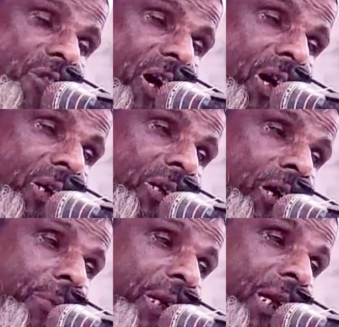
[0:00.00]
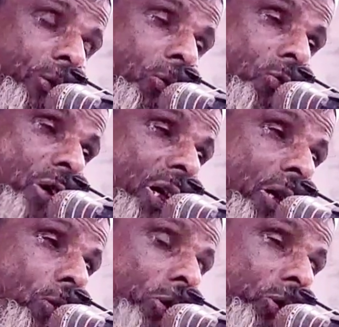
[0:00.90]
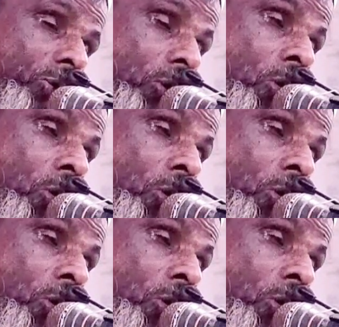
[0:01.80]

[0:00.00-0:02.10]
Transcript: জাহান নামের এত জ্বালা কষ্ট